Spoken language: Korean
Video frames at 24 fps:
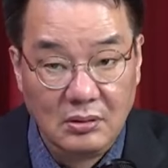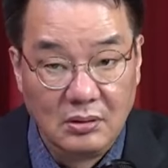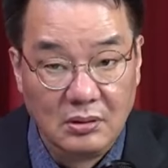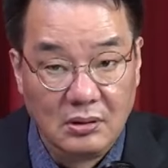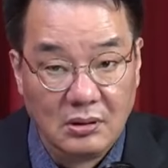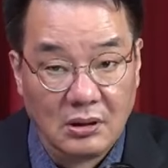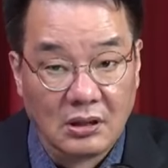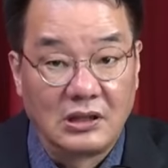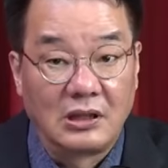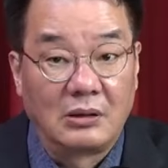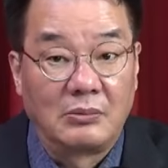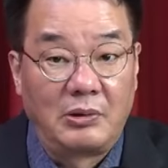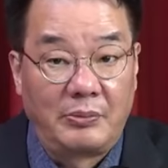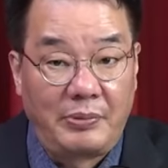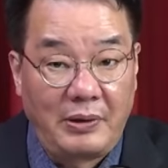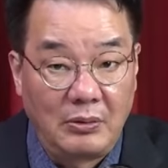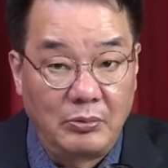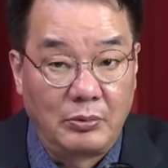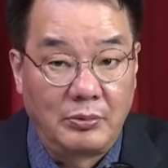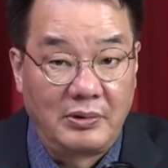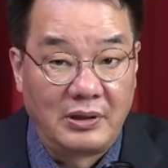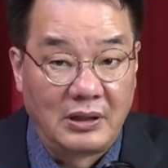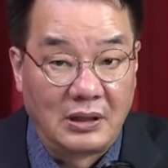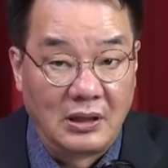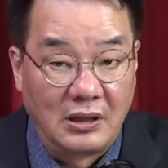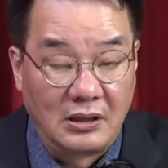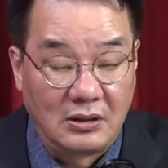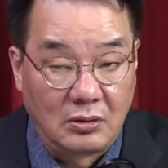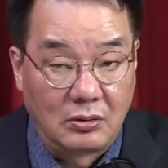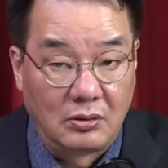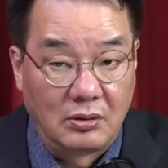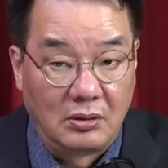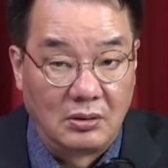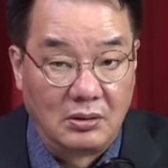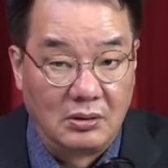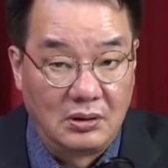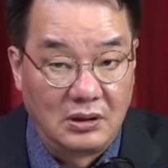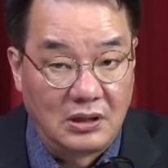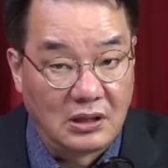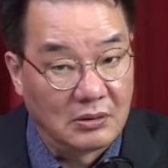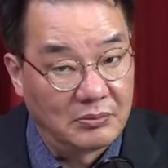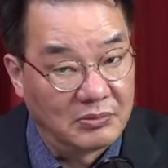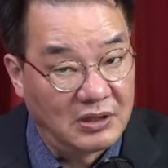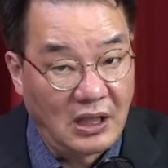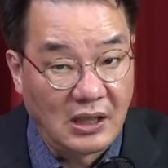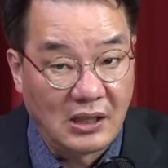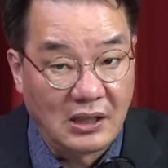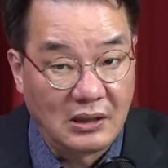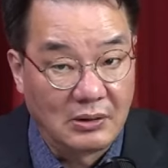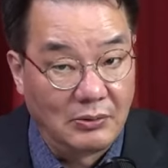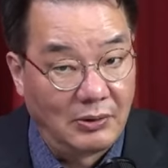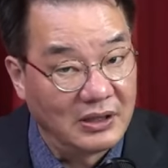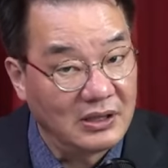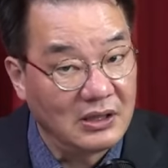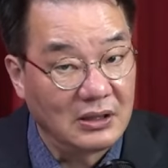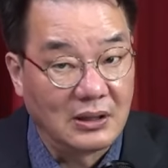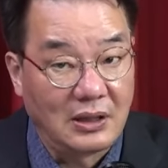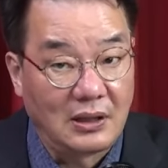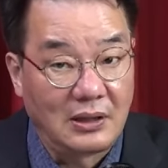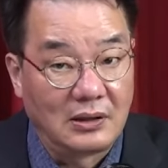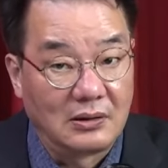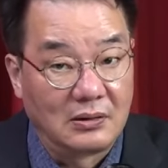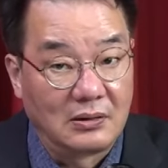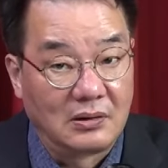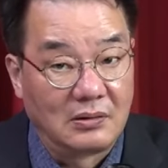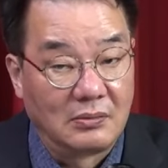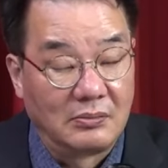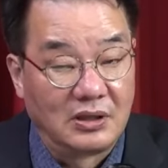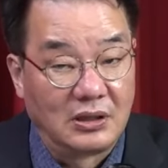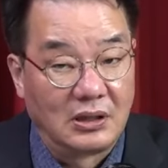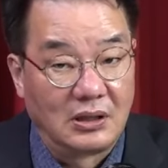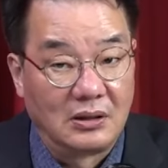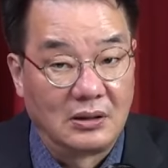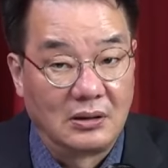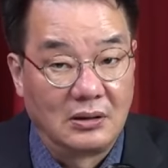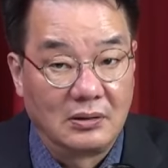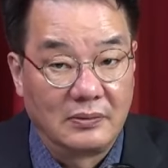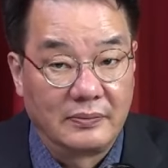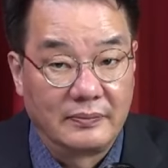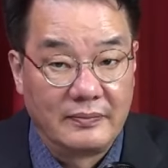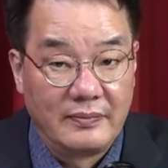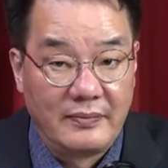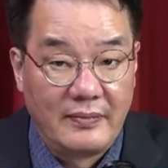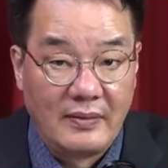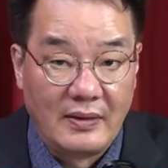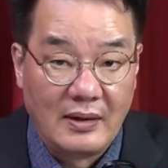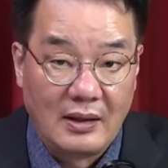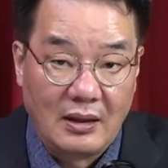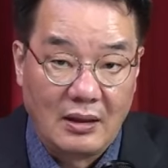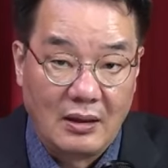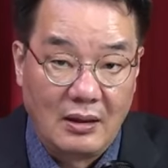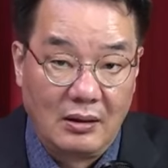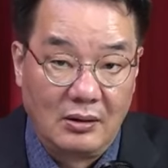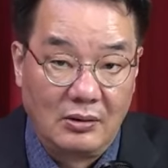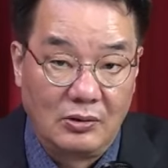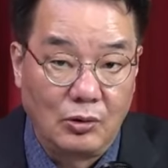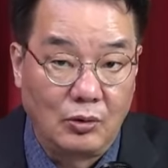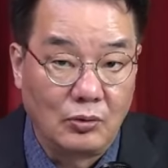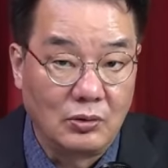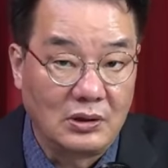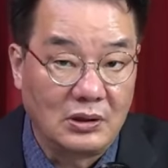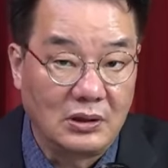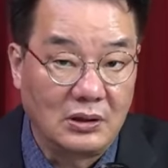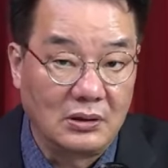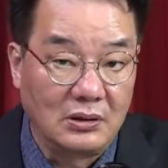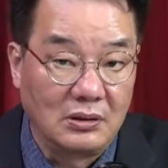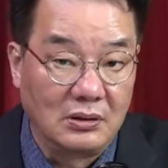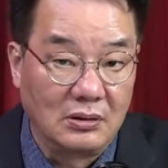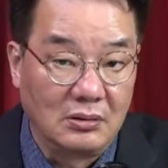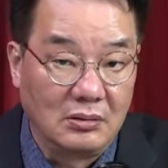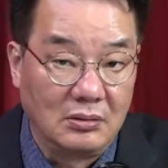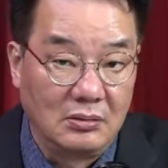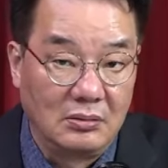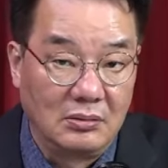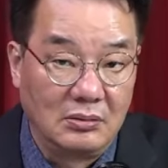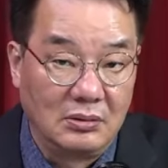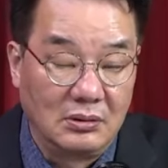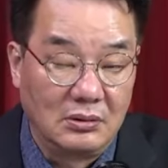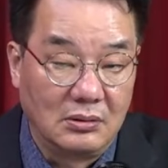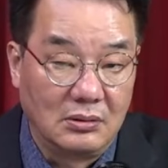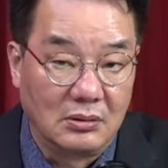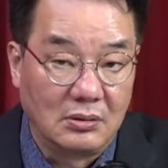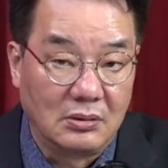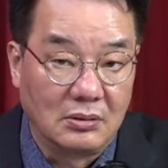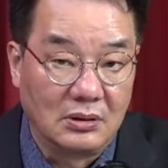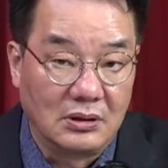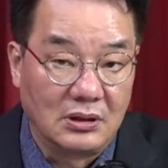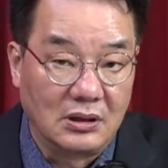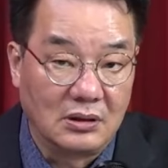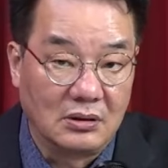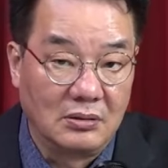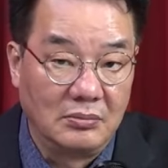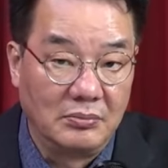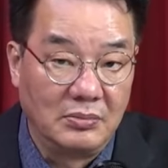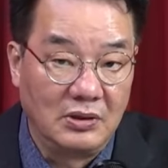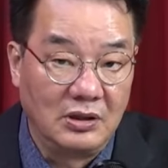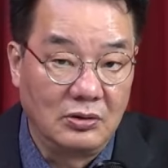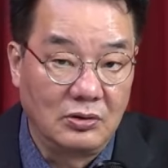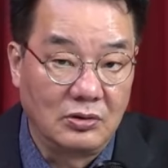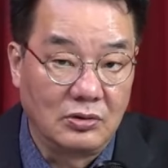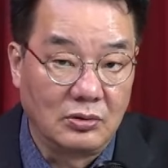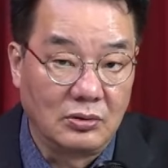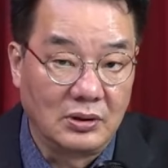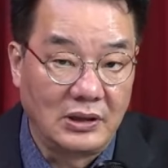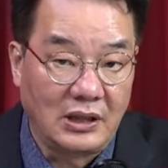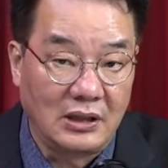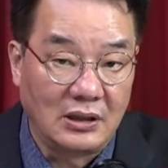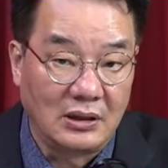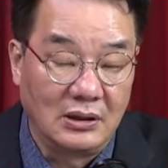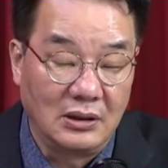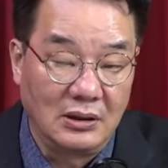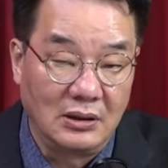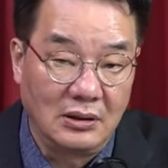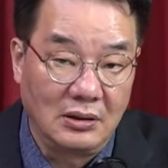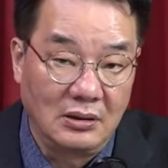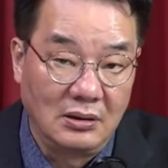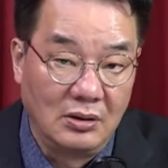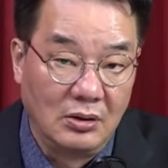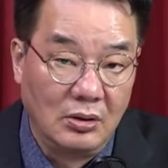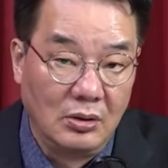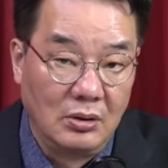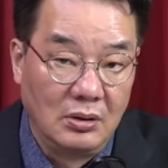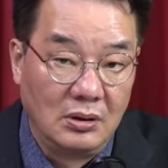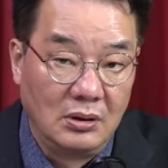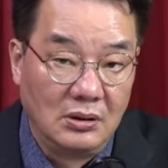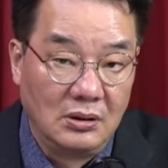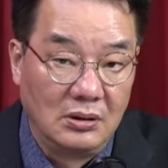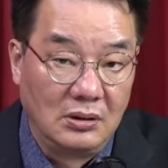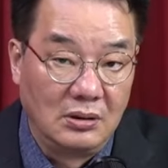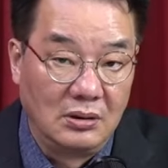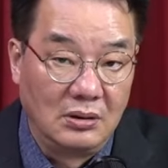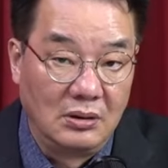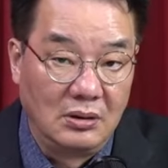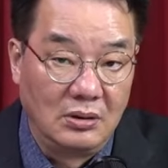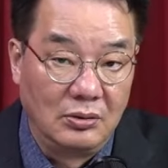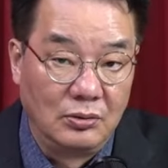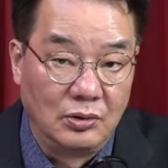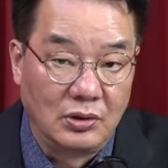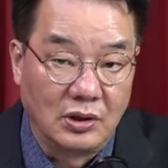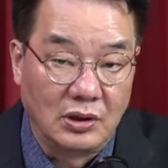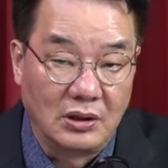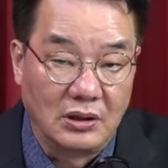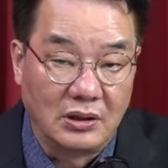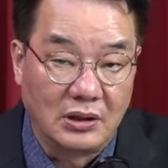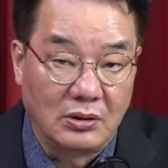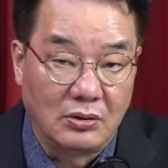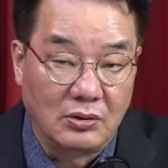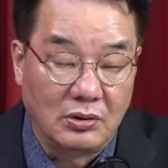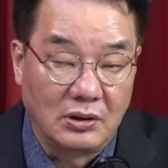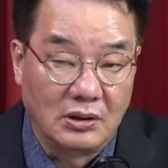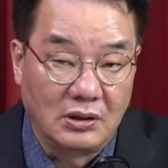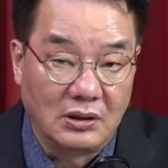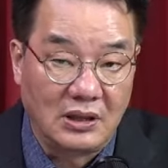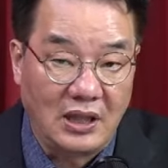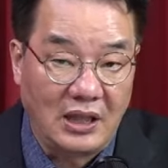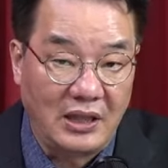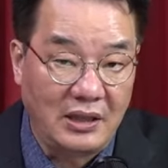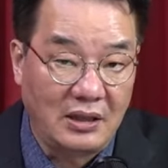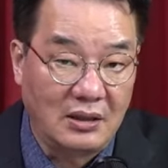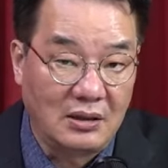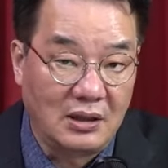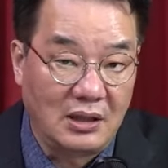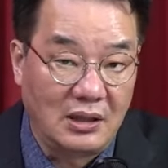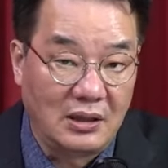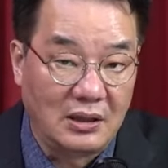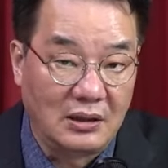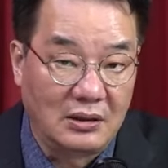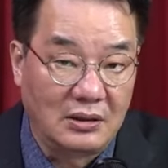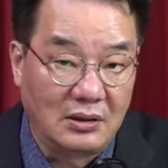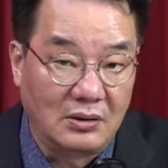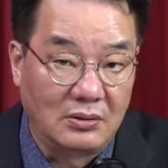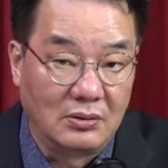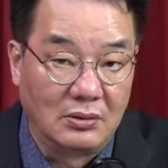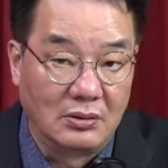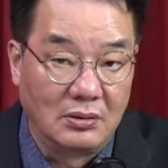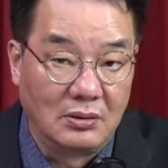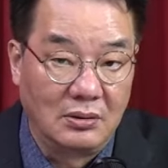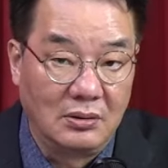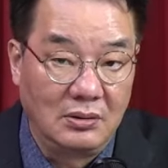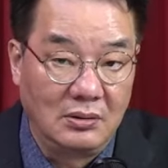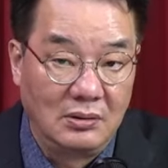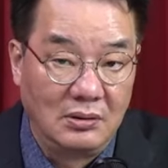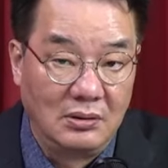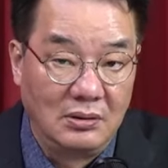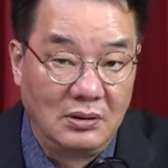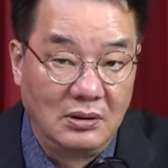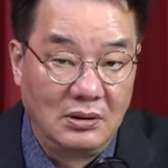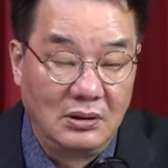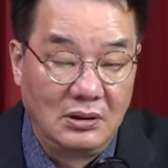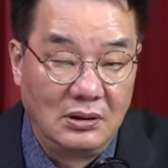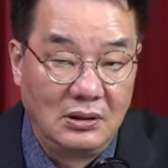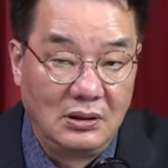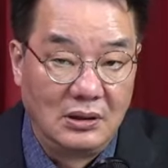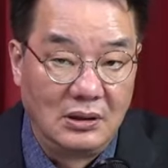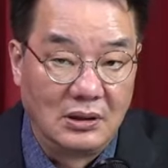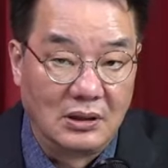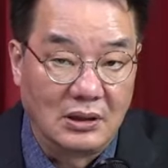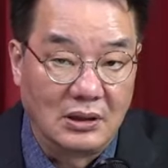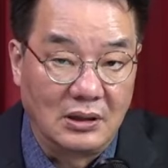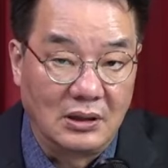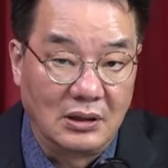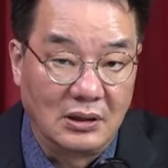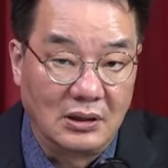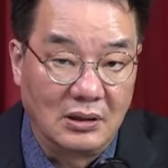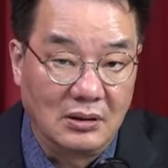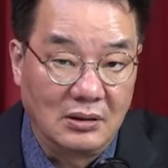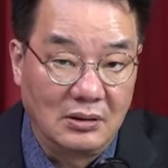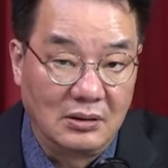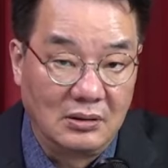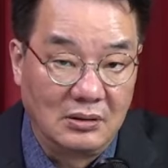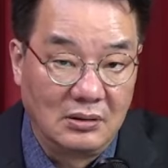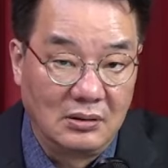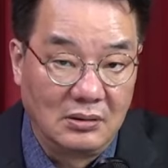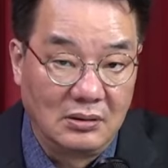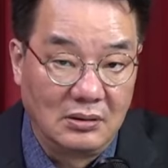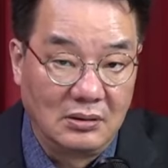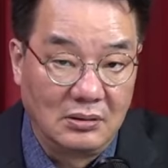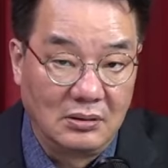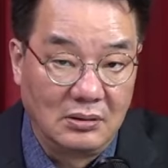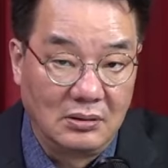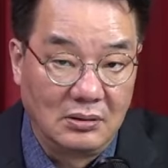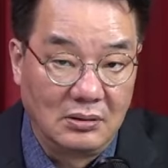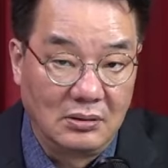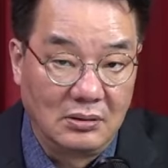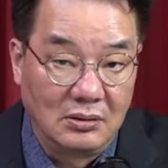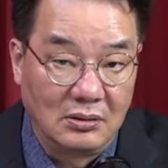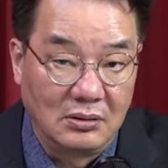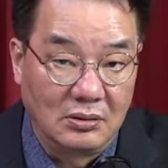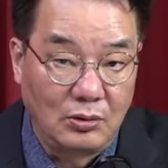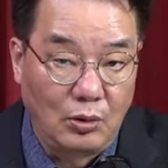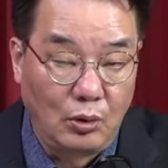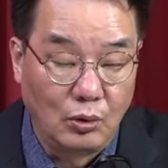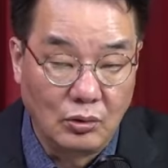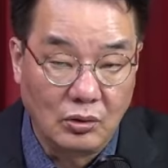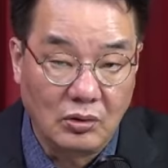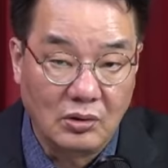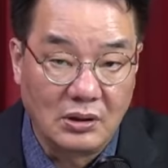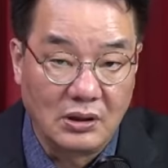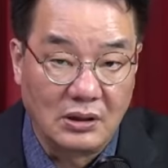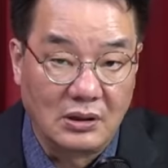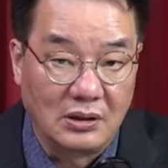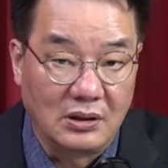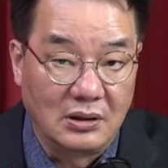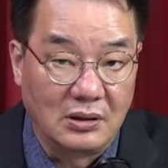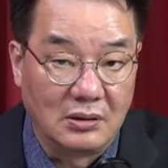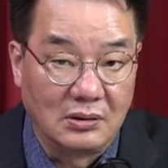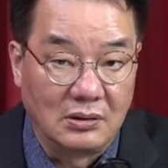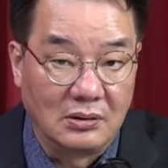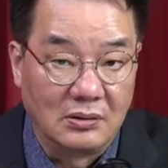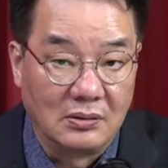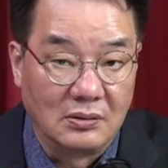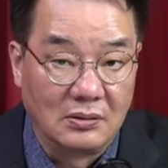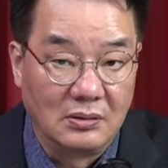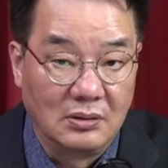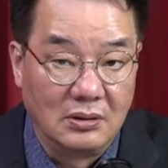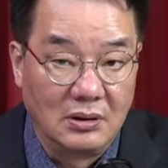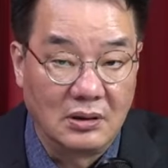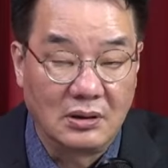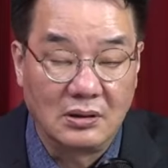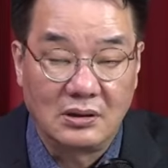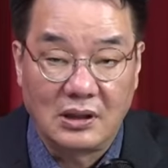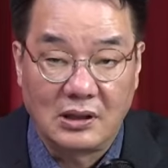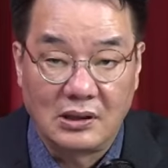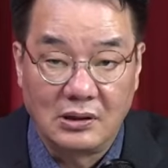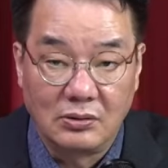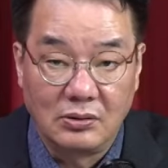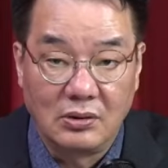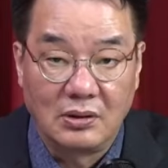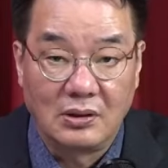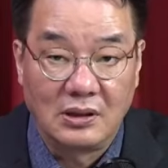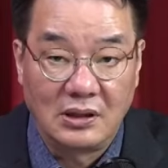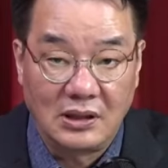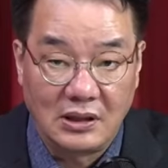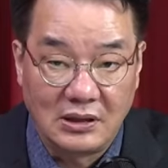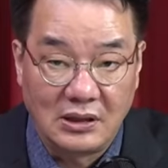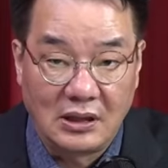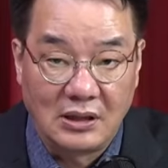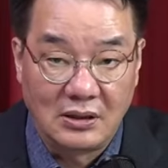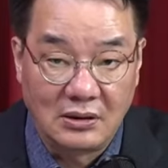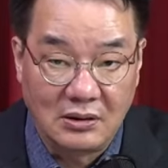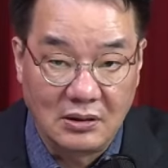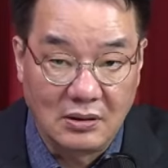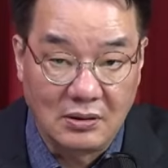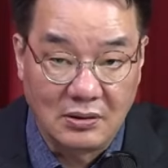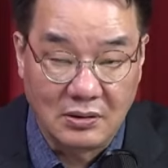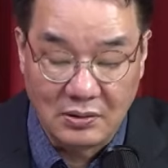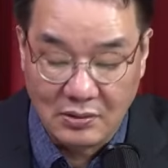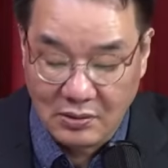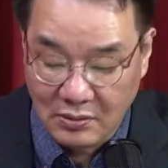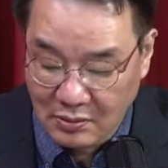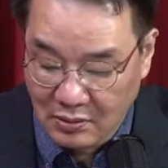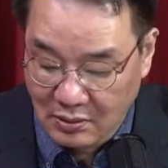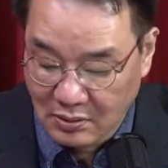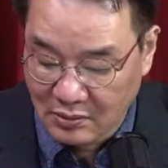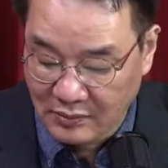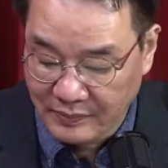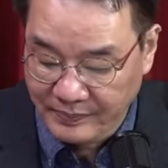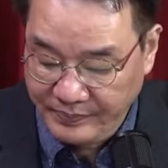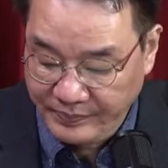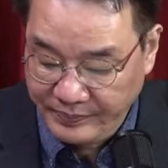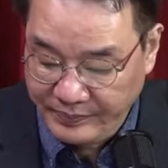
영장만 발부만 했어도 지금 상황이 완전히 달라졌습니다. 총선 그리고 지금 민주당이 이 윤석열 대통령 탄핵을 하겠다고 이렇게 소동을 일으키는 이런 상황도 일어나지 않았을 것이고